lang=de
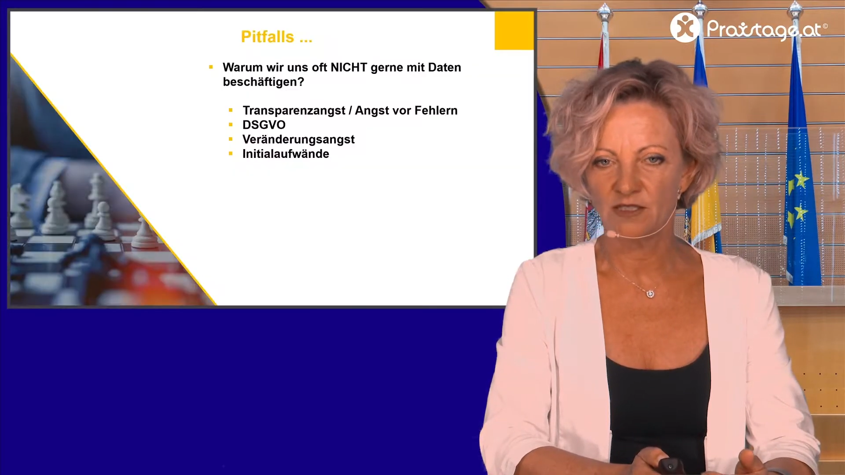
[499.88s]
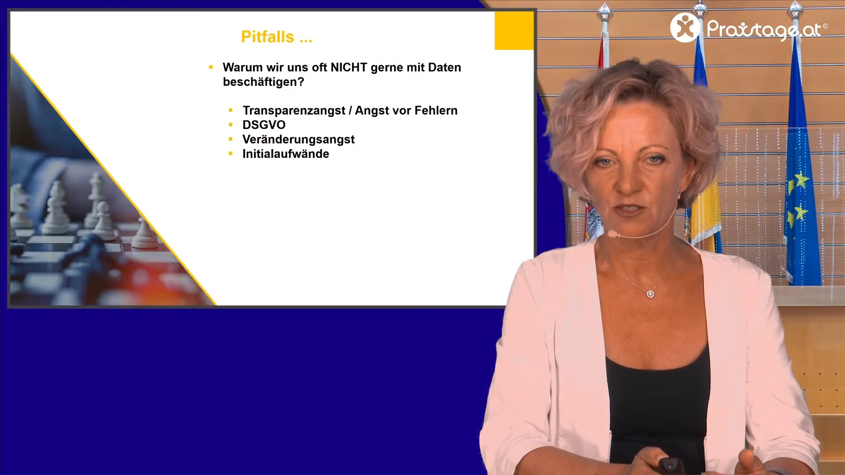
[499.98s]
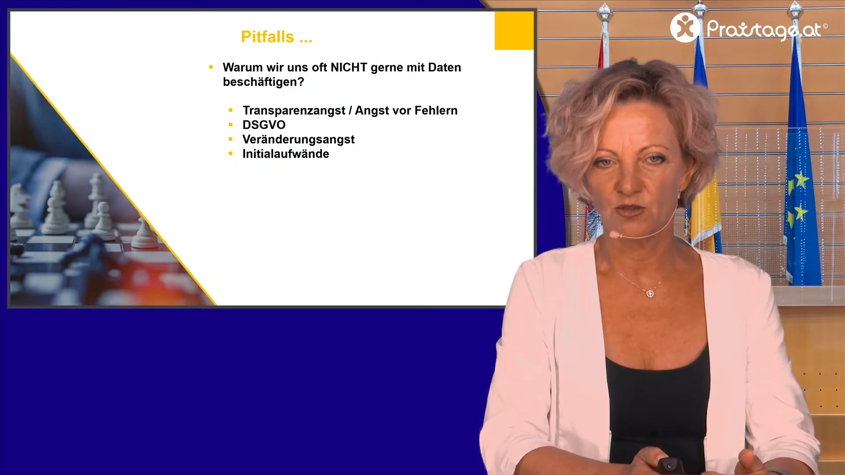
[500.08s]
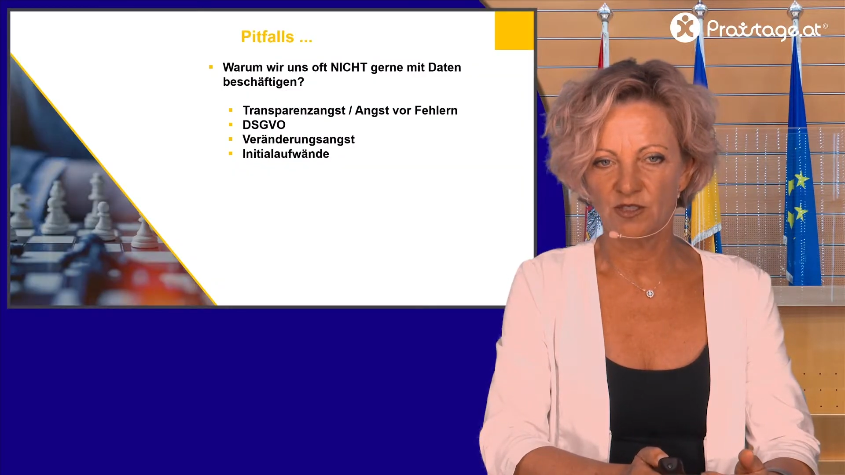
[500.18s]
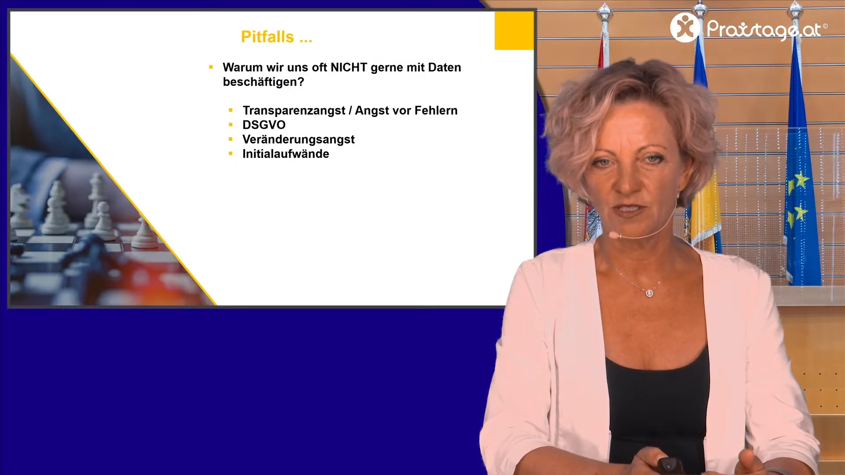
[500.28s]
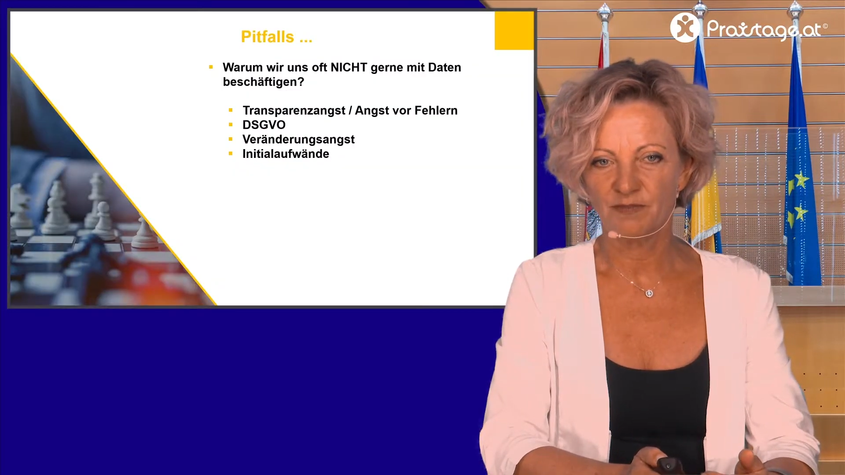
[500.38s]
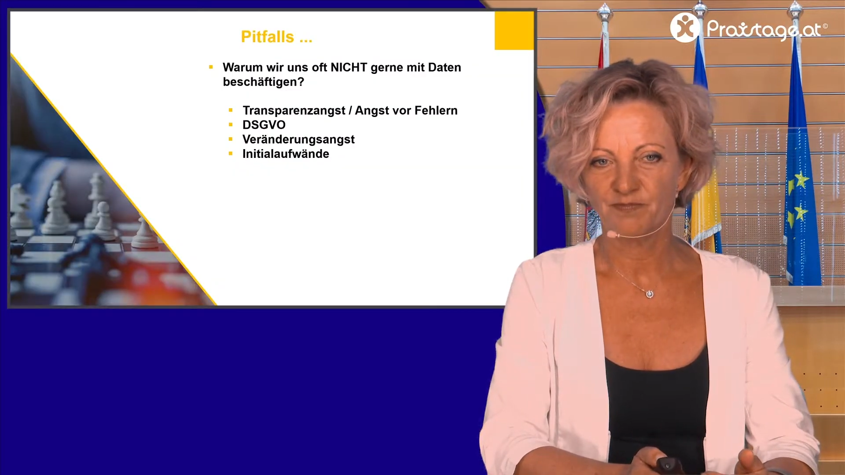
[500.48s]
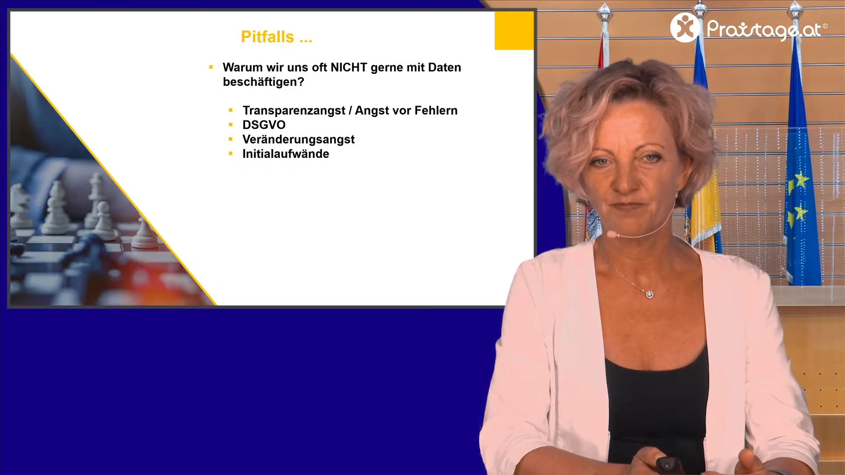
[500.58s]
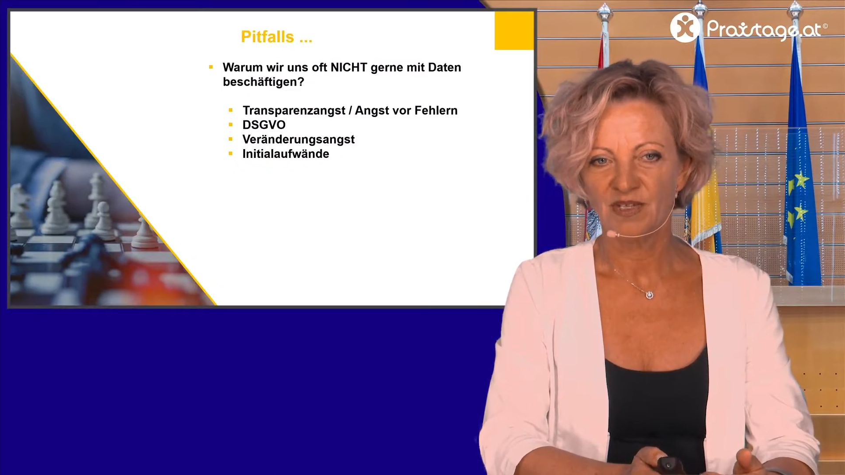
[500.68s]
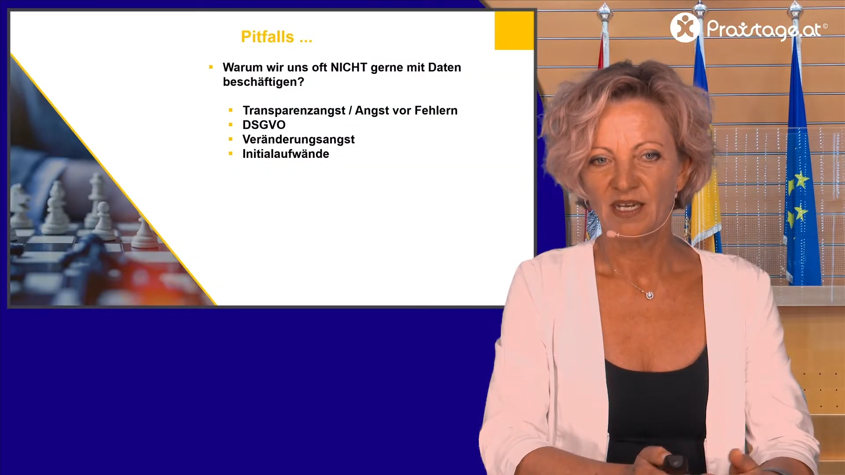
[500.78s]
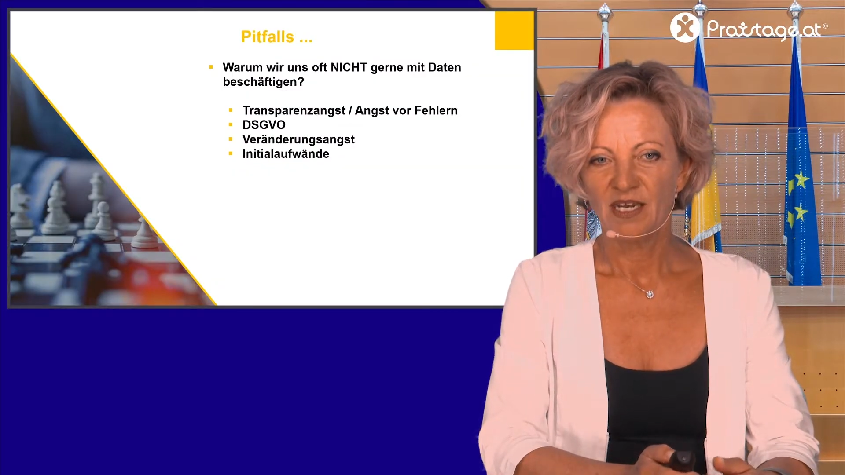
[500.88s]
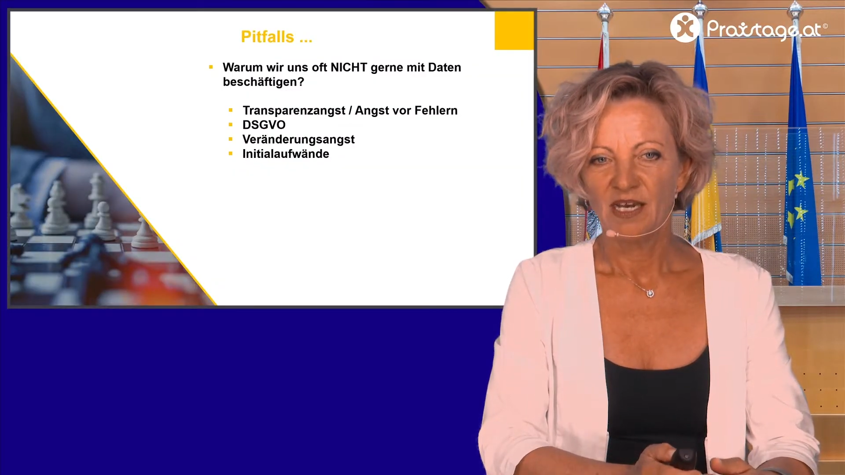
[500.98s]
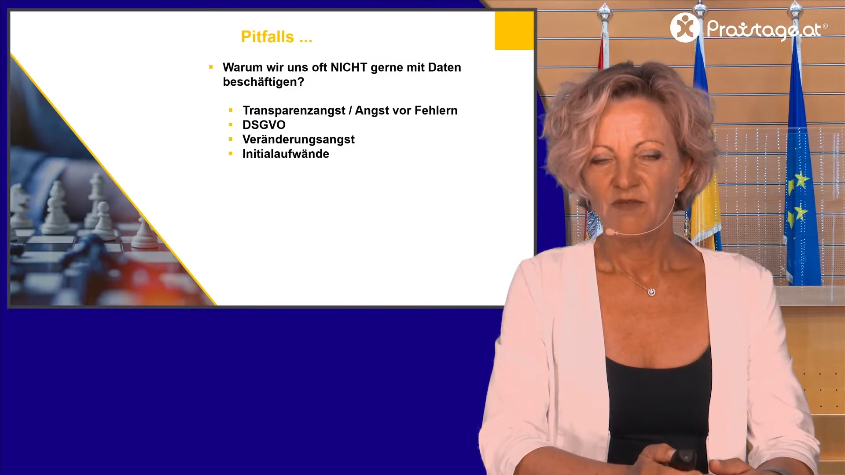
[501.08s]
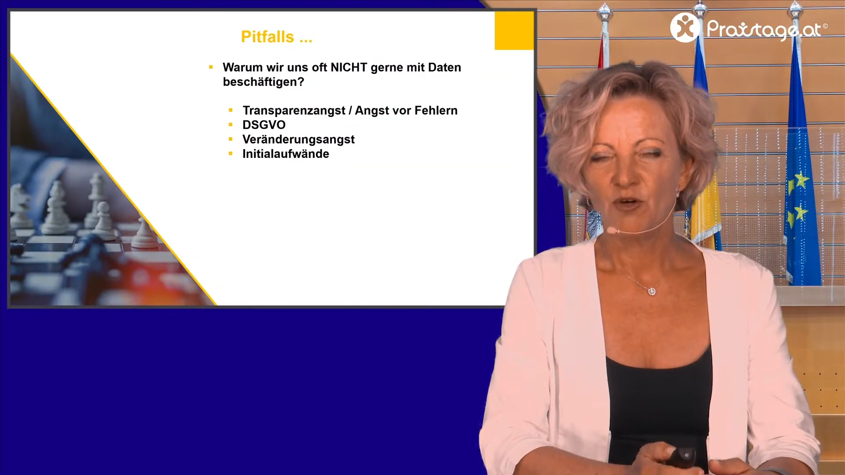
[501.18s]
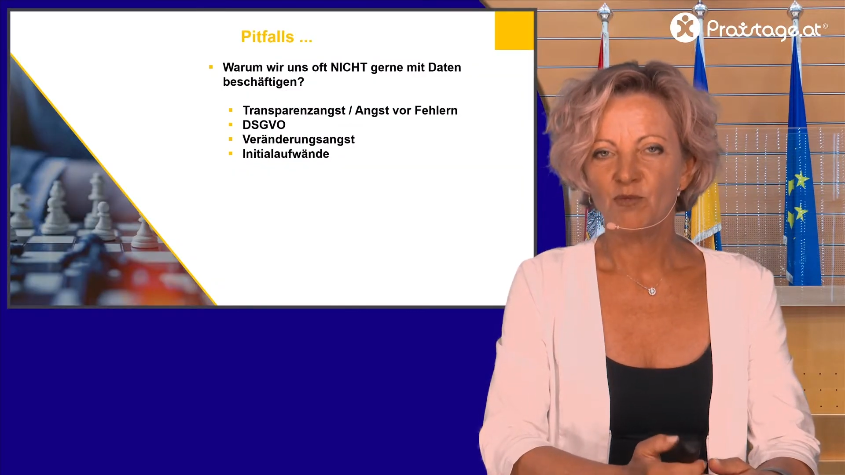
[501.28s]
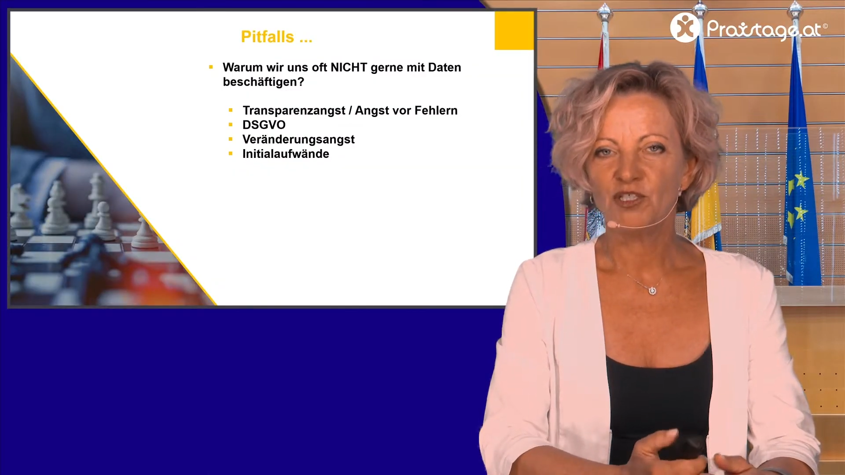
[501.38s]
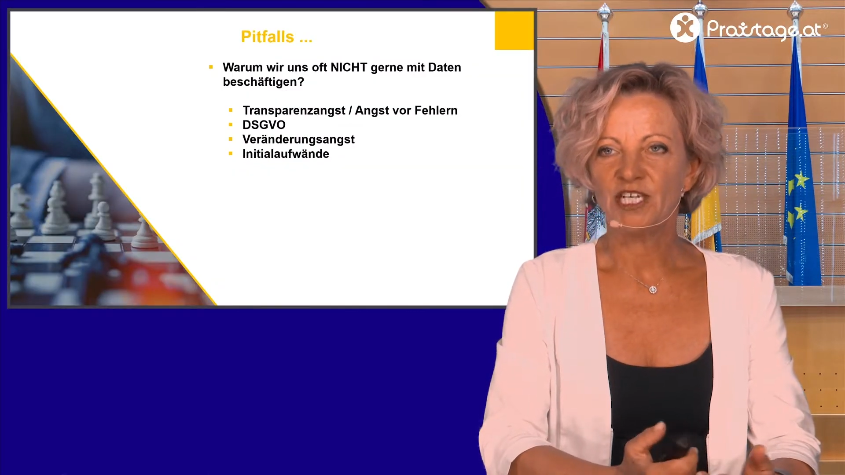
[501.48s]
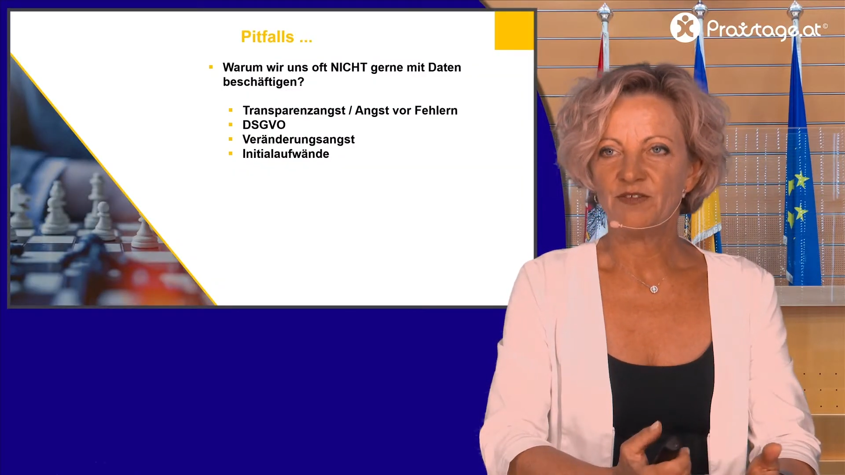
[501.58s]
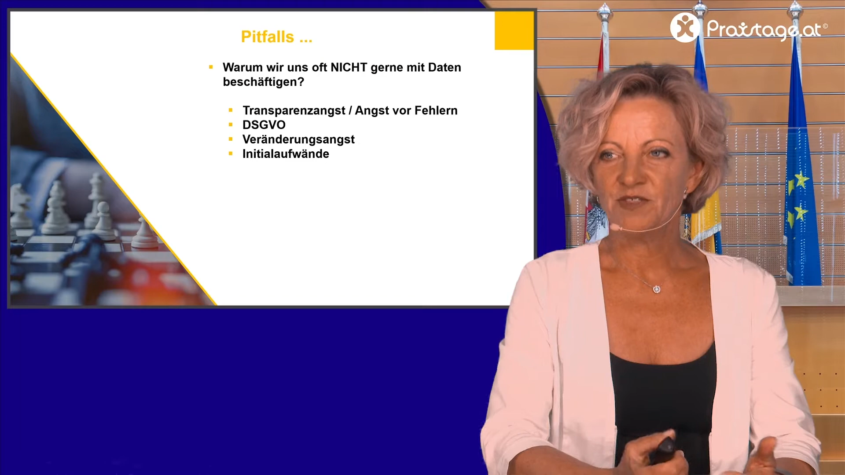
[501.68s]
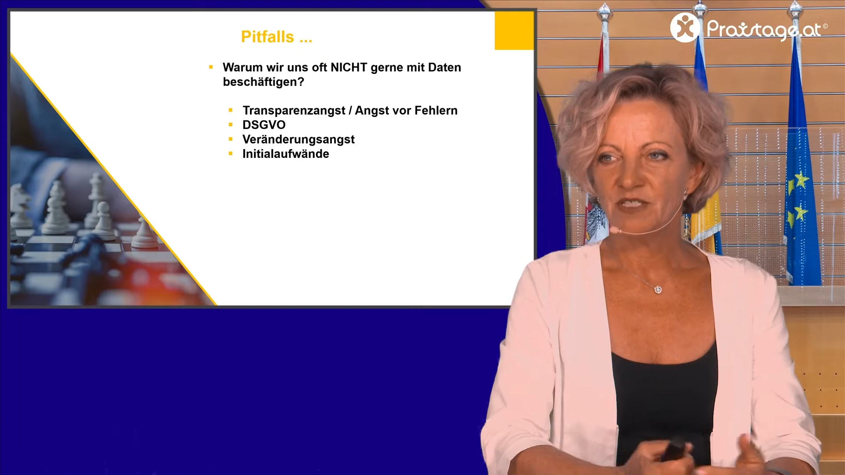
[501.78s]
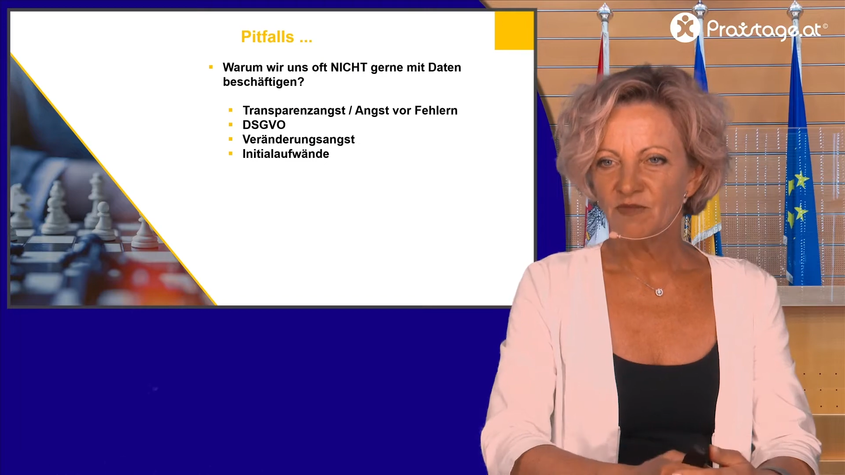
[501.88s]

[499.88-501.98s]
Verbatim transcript: sollte. Warum beschäftigen